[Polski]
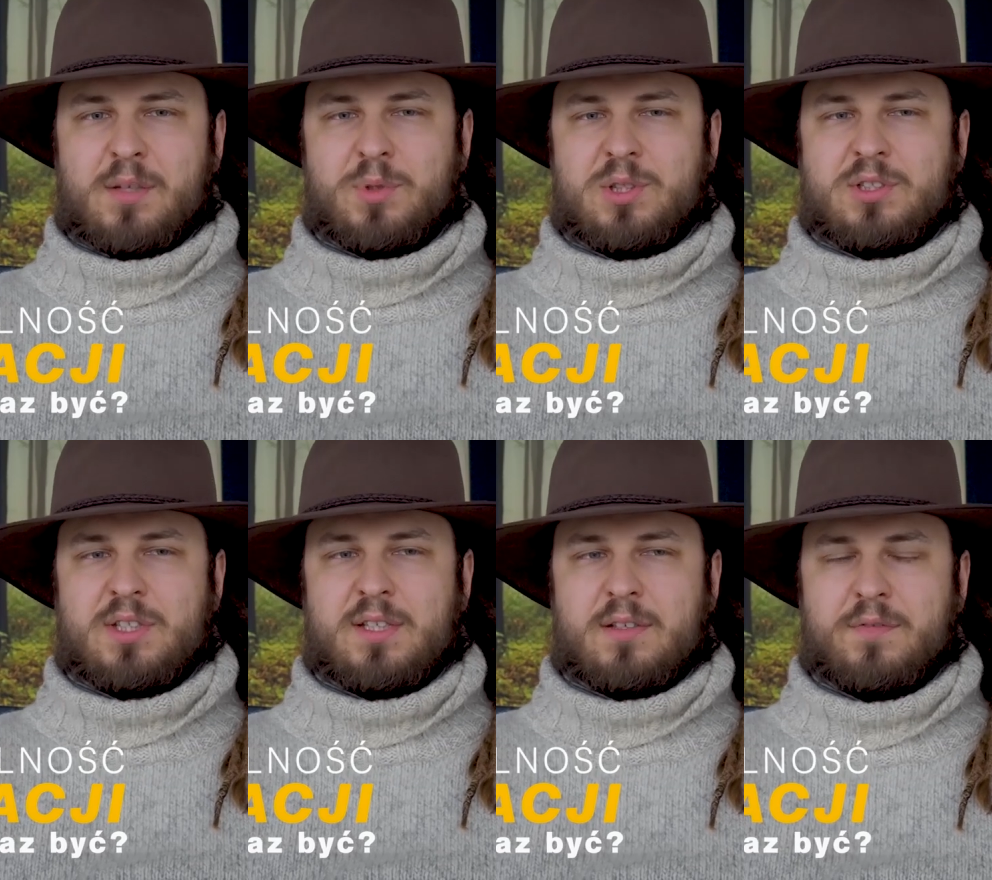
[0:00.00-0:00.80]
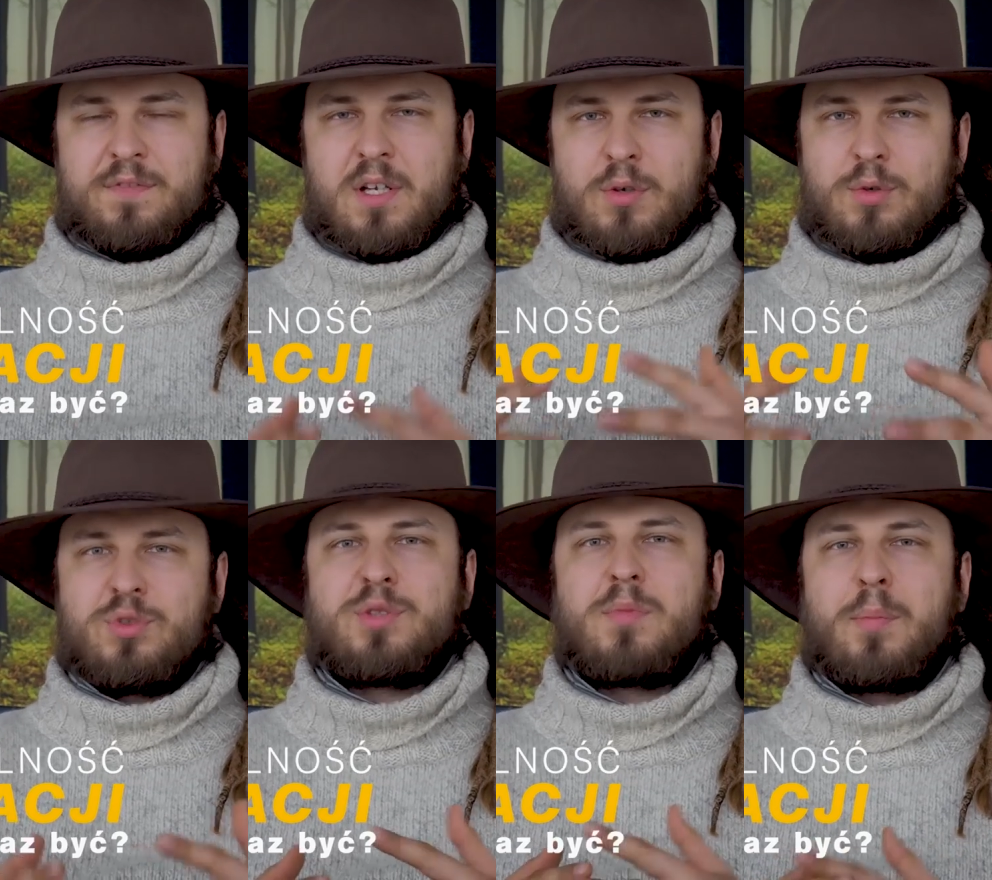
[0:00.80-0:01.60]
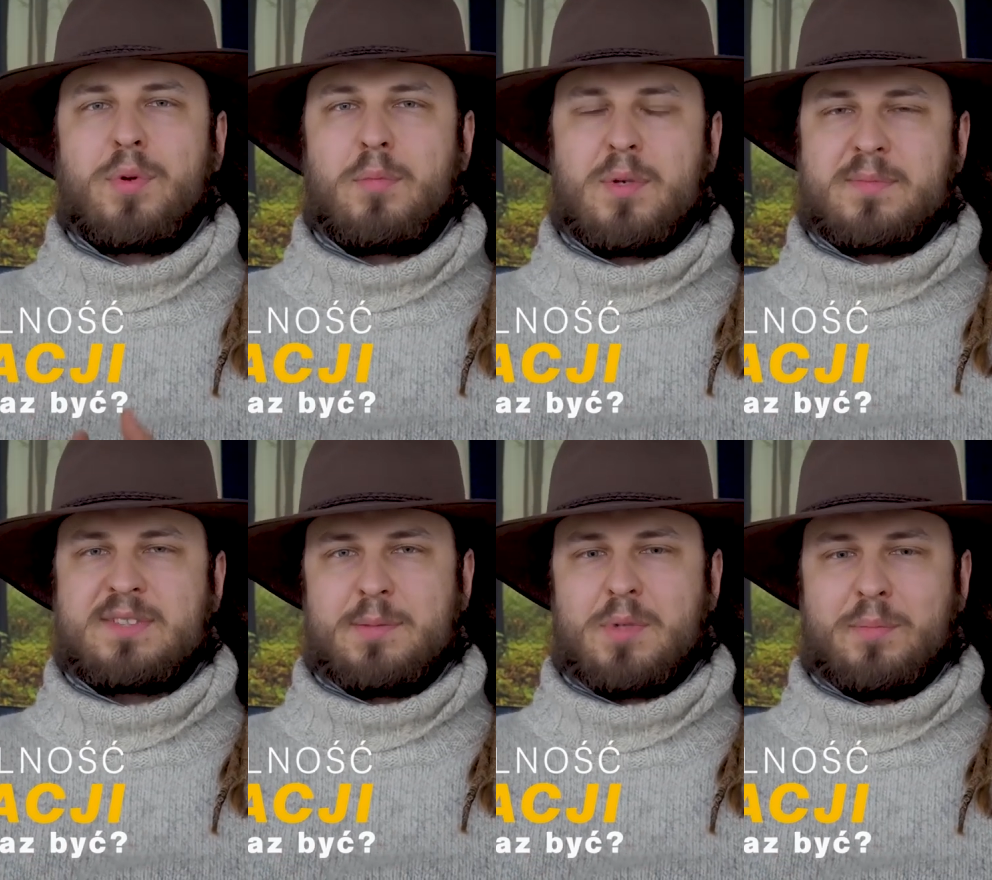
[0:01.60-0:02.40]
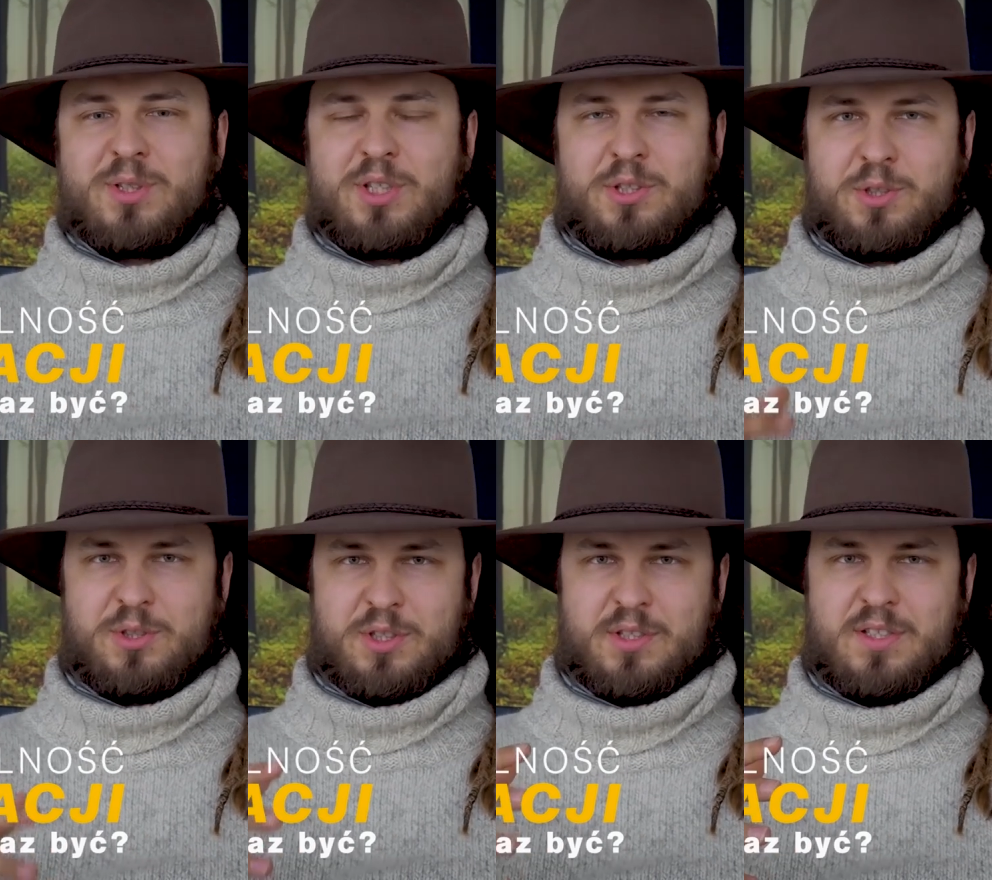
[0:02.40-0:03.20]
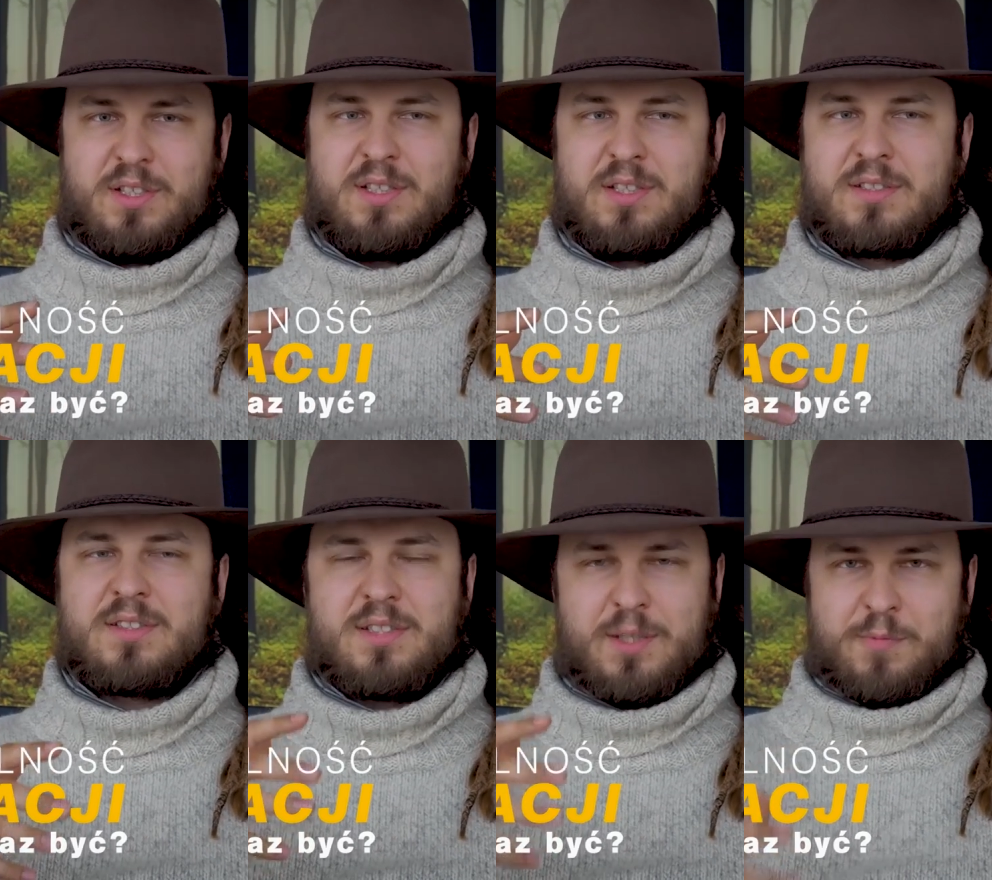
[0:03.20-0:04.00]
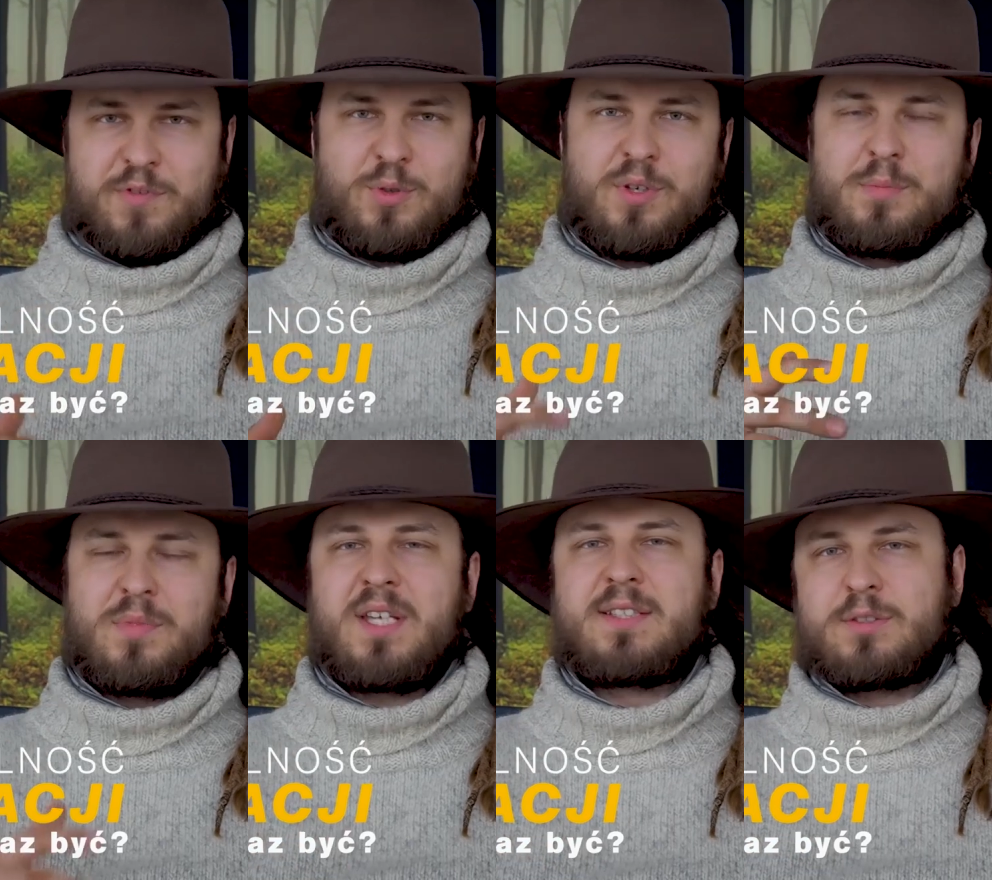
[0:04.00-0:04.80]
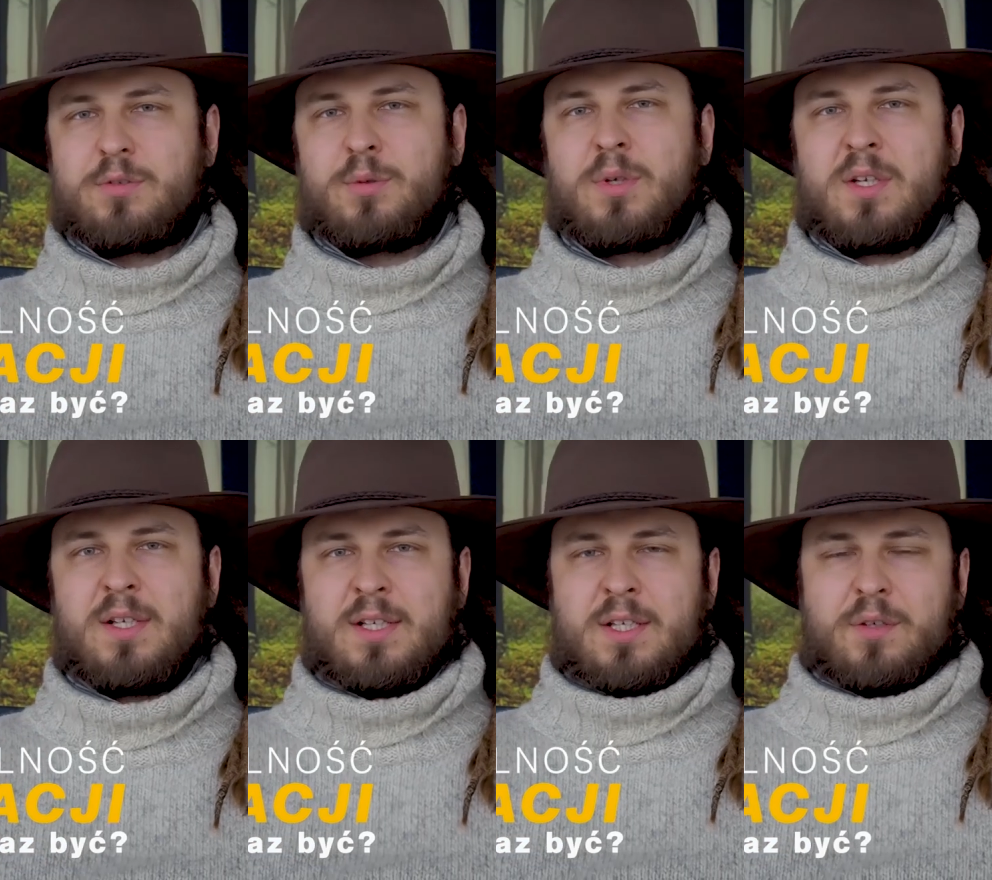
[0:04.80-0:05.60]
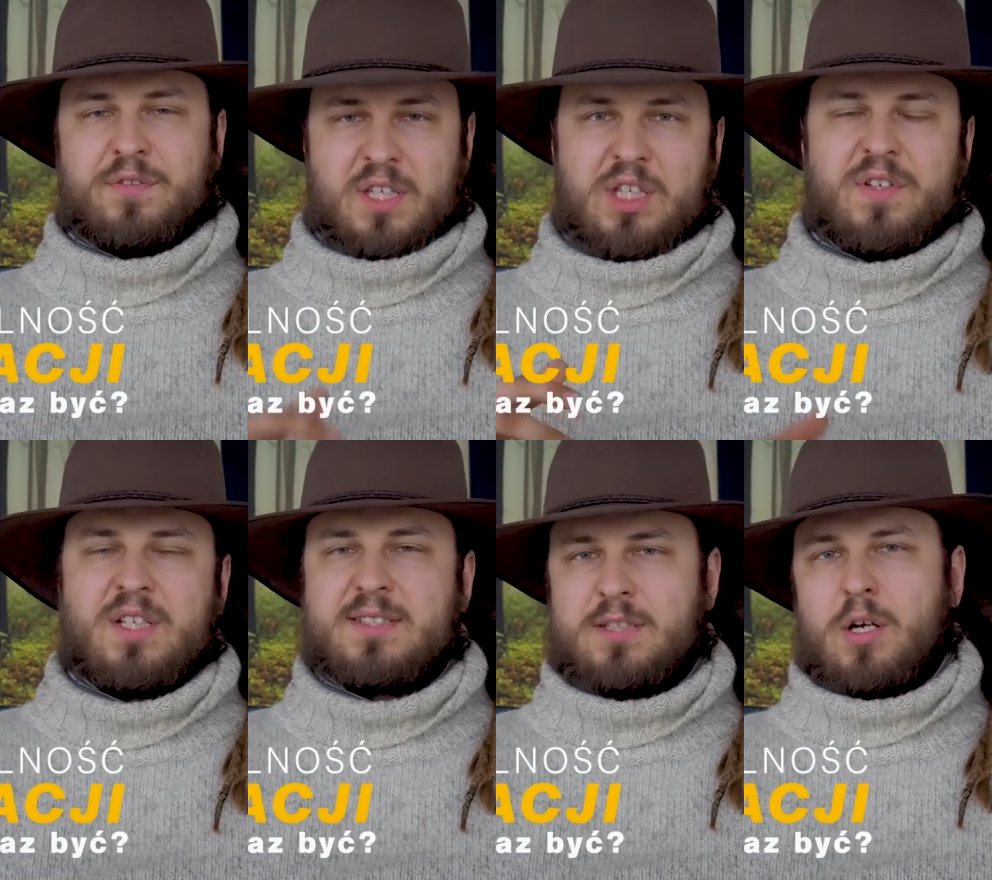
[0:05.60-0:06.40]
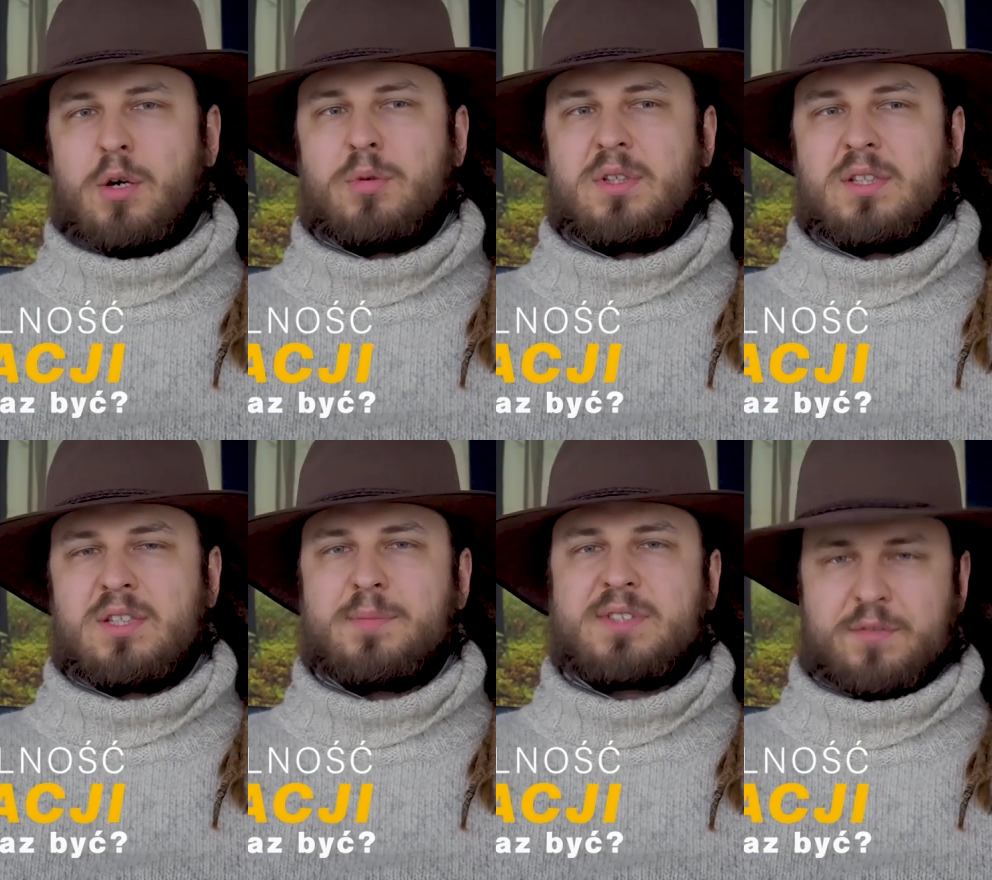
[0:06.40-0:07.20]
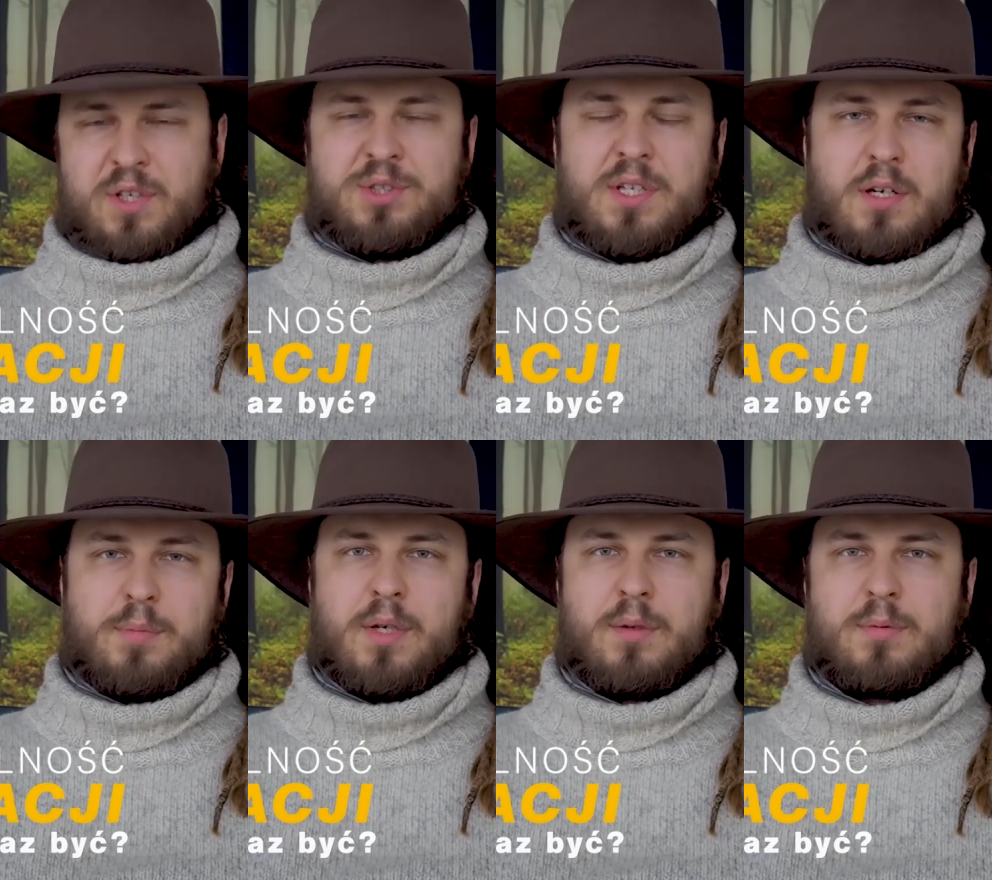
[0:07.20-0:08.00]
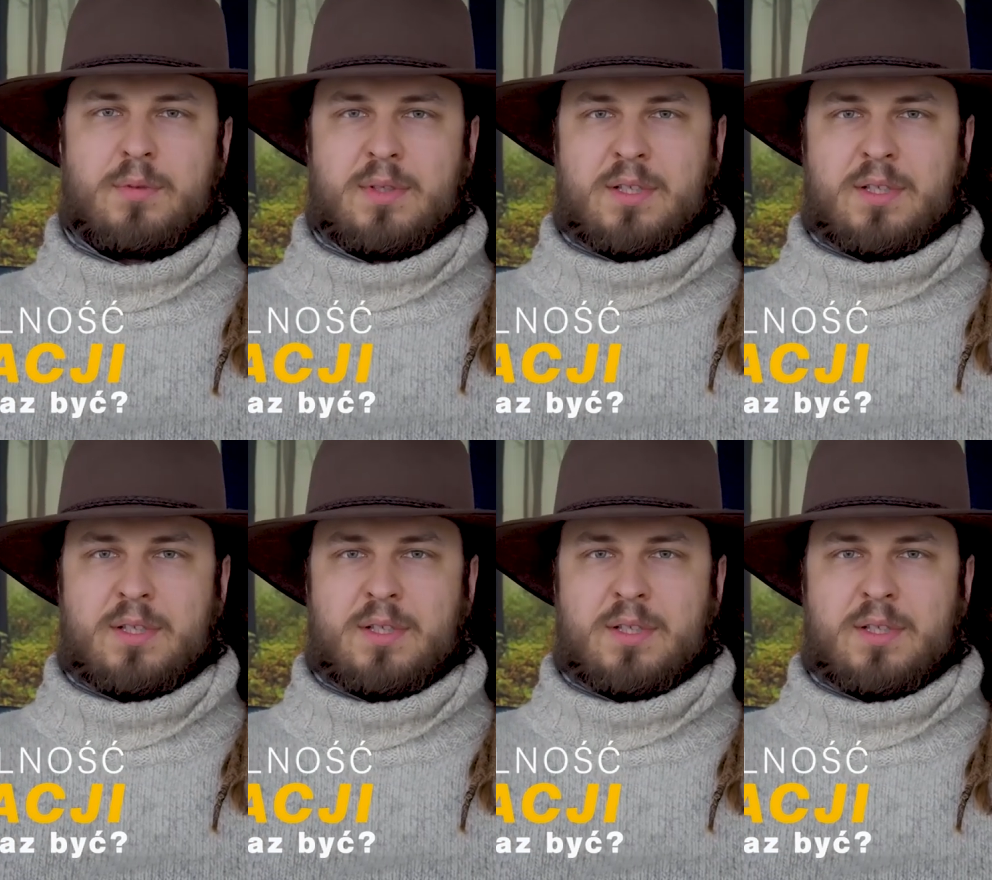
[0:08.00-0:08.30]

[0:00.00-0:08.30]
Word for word: Myślę, że wielu ludzi ma problem z tym, aby cieszyć się tym, w którym miejscu w tej chwili są i tym, co właśnie robią.